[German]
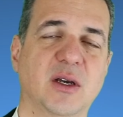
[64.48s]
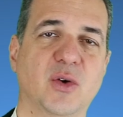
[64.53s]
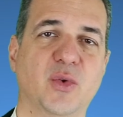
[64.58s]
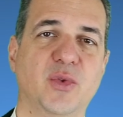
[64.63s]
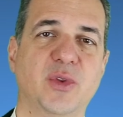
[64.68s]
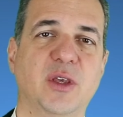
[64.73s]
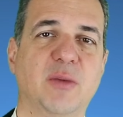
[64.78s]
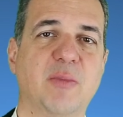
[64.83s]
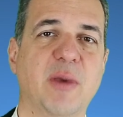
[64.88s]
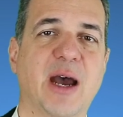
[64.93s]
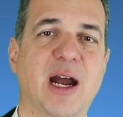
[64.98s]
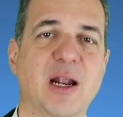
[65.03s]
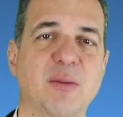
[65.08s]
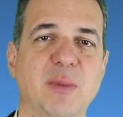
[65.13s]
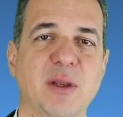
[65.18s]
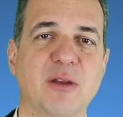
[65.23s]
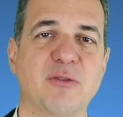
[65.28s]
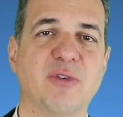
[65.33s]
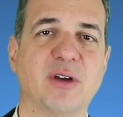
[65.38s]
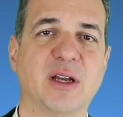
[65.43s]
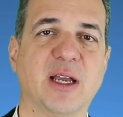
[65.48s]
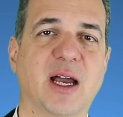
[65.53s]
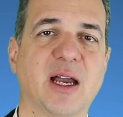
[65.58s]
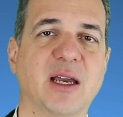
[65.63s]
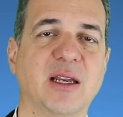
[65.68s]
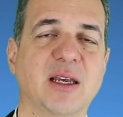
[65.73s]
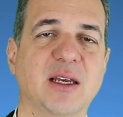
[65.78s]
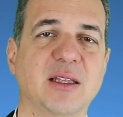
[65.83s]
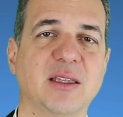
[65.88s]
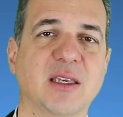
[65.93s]
Und ich behalte meine
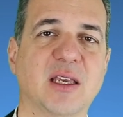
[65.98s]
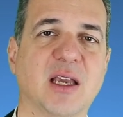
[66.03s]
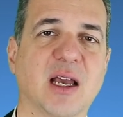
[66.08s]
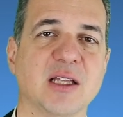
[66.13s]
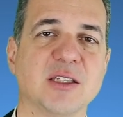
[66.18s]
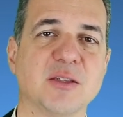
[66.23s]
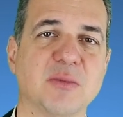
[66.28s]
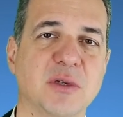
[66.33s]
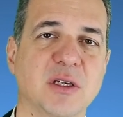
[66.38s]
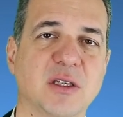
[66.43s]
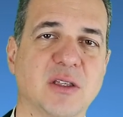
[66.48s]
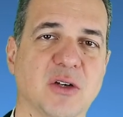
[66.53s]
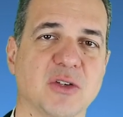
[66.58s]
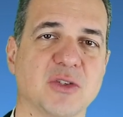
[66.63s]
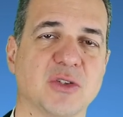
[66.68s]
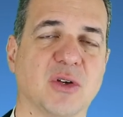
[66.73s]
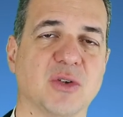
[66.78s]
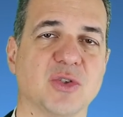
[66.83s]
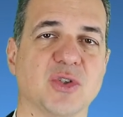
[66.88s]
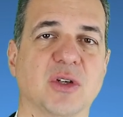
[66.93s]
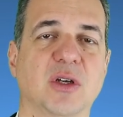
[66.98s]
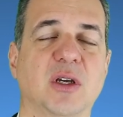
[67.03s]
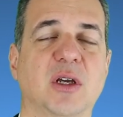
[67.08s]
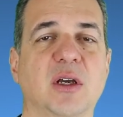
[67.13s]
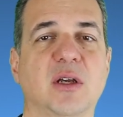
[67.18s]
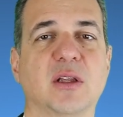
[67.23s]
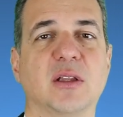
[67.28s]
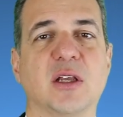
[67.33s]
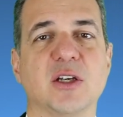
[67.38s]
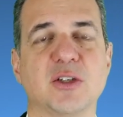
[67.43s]
Vergangenheit, ich kann sie mir nicht austauschen.
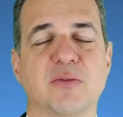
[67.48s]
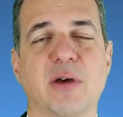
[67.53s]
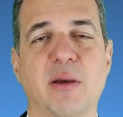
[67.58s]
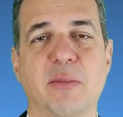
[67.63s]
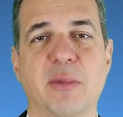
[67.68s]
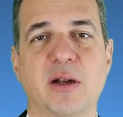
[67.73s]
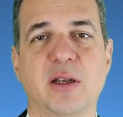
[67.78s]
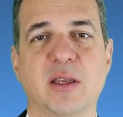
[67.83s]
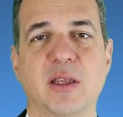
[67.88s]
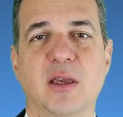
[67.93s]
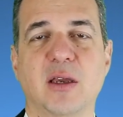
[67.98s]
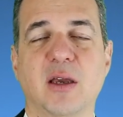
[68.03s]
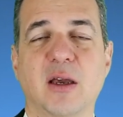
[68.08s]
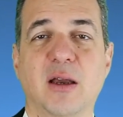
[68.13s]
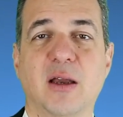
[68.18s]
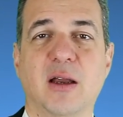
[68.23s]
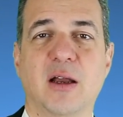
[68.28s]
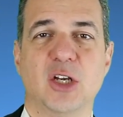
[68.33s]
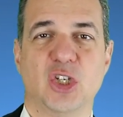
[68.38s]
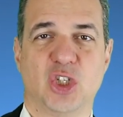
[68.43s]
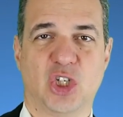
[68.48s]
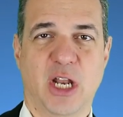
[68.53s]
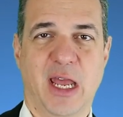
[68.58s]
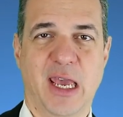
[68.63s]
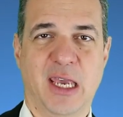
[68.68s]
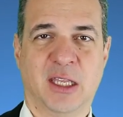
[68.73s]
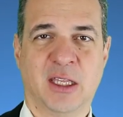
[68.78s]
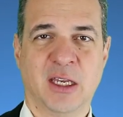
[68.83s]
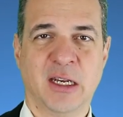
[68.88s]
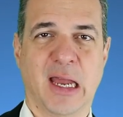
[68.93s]
Das war mal die
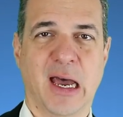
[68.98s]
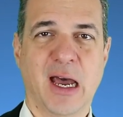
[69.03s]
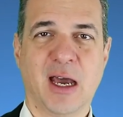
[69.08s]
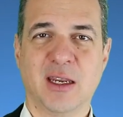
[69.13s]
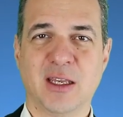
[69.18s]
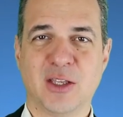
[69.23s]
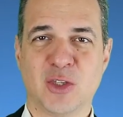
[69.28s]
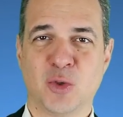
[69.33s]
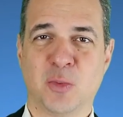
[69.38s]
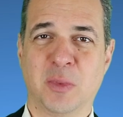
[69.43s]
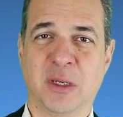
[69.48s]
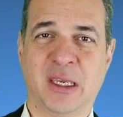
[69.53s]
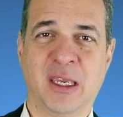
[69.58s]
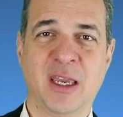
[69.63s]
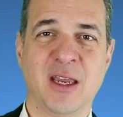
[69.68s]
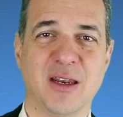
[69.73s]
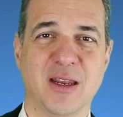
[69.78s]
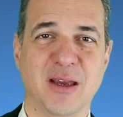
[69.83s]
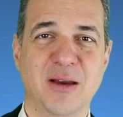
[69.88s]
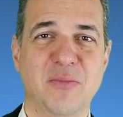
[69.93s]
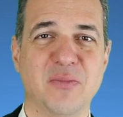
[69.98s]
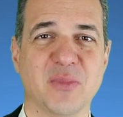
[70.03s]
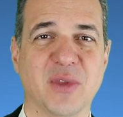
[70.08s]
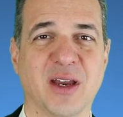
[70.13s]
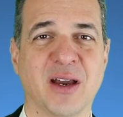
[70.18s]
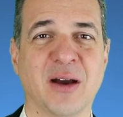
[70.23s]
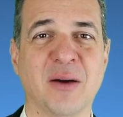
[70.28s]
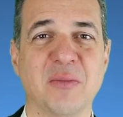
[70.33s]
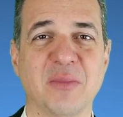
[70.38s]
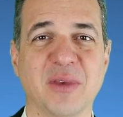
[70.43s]
schlechte Nachricht zu Beginn. Ja?
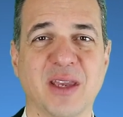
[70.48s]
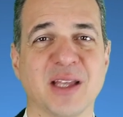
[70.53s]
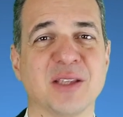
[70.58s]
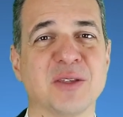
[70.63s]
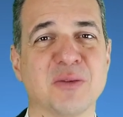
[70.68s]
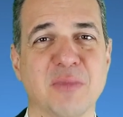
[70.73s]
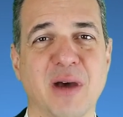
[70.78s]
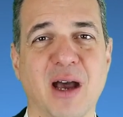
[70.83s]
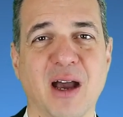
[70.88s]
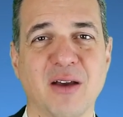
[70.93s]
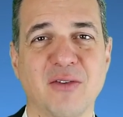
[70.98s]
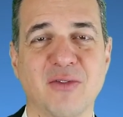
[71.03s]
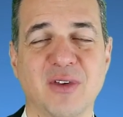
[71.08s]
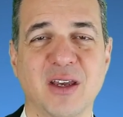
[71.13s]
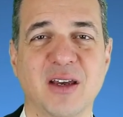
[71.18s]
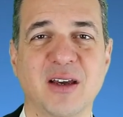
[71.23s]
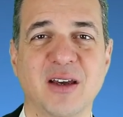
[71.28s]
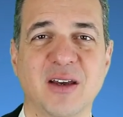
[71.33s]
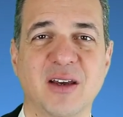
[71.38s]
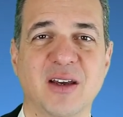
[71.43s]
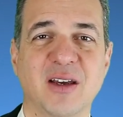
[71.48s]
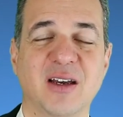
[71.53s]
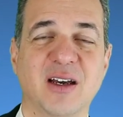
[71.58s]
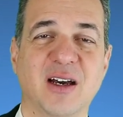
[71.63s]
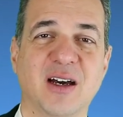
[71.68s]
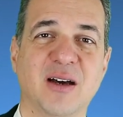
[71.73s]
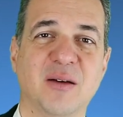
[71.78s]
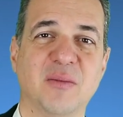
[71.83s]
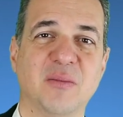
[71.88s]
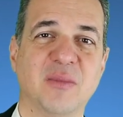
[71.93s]
Ähm, jetzt machen wir
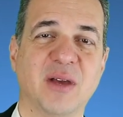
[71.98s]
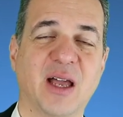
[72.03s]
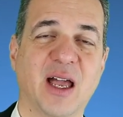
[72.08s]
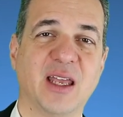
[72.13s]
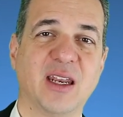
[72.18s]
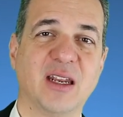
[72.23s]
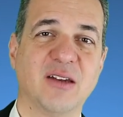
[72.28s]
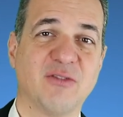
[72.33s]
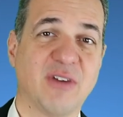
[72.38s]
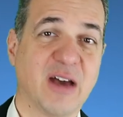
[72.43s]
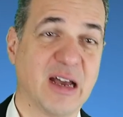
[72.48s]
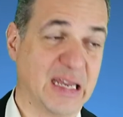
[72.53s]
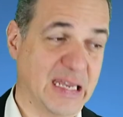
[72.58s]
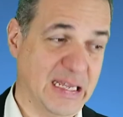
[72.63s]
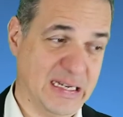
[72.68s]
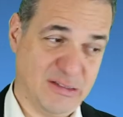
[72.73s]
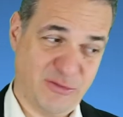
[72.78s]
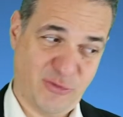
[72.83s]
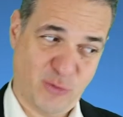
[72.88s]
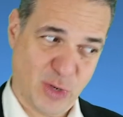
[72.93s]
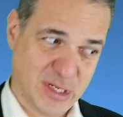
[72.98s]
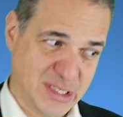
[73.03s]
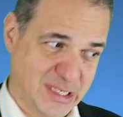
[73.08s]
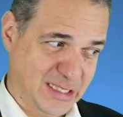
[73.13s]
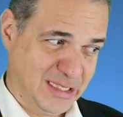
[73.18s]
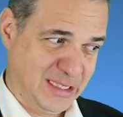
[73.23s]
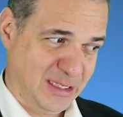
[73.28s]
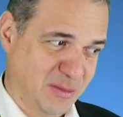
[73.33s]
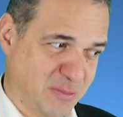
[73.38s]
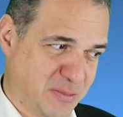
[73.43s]
ähm, einen, einen
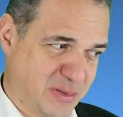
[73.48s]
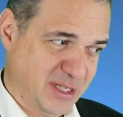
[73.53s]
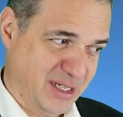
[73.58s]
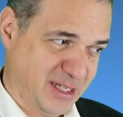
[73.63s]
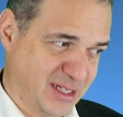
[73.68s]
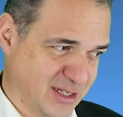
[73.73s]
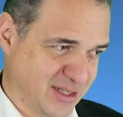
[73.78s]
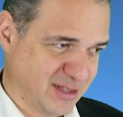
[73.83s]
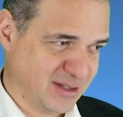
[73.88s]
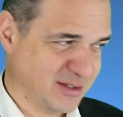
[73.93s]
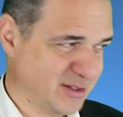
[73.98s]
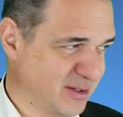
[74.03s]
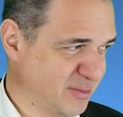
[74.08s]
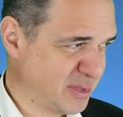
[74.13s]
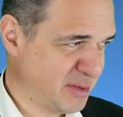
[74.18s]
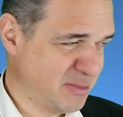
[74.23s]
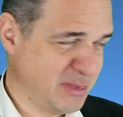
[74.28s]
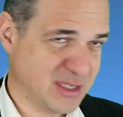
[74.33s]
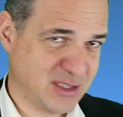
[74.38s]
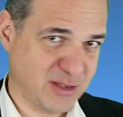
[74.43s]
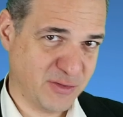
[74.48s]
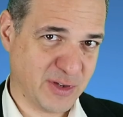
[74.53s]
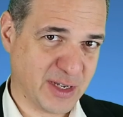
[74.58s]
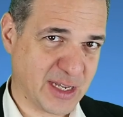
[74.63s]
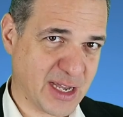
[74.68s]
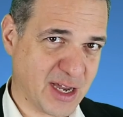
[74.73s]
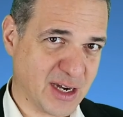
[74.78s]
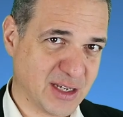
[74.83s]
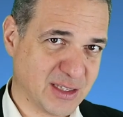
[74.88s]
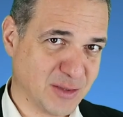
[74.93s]
vorsichtigen Blick, bei mir ist die
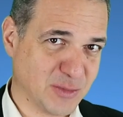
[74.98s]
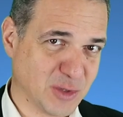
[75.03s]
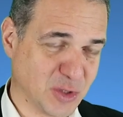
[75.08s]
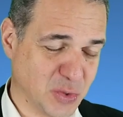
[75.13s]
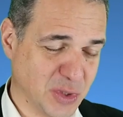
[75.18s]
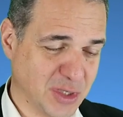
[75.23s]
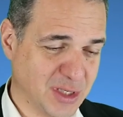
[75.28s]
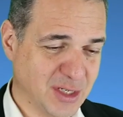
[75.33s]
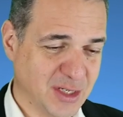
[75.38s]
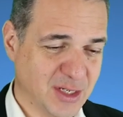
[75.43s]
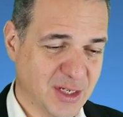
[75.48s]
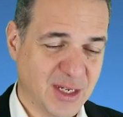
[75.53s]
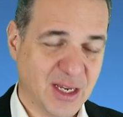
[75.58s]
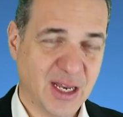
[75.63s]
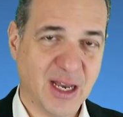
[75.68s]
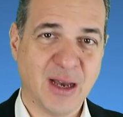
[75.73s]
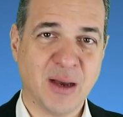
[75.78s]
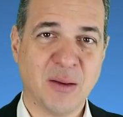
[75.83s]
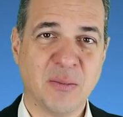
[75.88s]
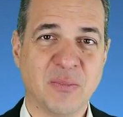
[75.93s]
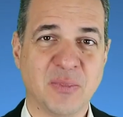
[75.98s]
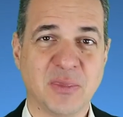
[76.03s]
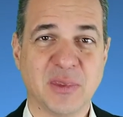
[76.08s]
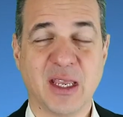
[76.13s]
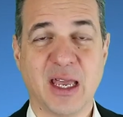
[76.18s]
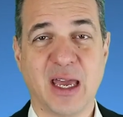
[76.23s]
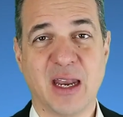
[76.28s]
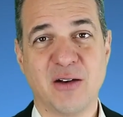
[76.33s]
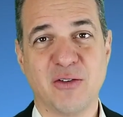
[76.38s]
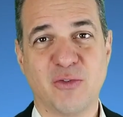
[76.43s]
Vergangenheit immer dort, ähm,
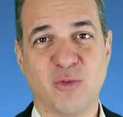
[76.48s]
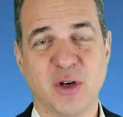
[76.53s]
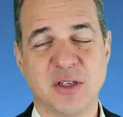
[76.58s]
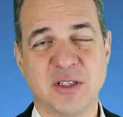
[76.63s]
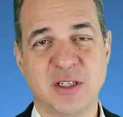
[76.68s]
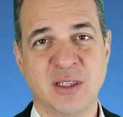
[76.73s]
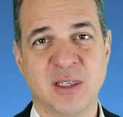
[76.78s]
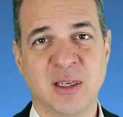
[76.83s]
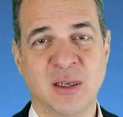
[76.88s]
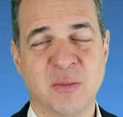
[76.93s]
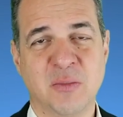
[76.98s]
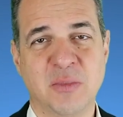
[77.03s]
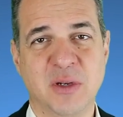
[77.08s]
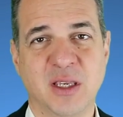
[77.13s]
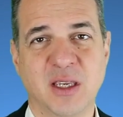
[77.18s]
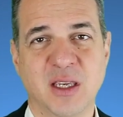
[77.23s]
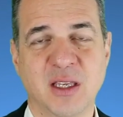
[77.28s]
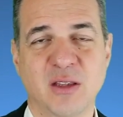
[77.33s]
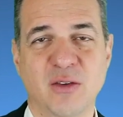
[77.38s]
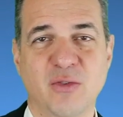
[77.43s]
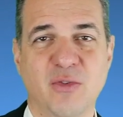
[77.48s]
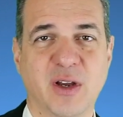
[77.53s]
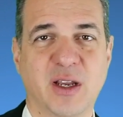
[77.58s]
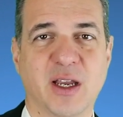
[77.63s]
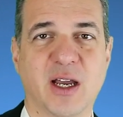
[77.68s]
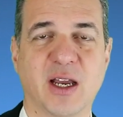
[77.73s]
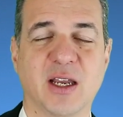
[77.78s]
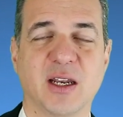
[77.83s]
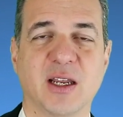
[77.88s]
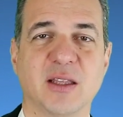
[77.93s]
einen vorsichtigen Blick in die
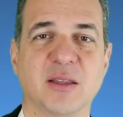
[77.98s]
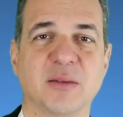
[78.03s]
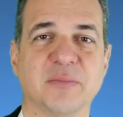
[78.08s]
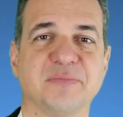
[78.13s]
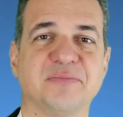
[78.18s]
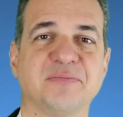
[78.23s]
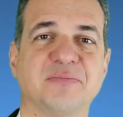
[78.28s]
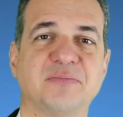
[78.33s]
Vergangenheit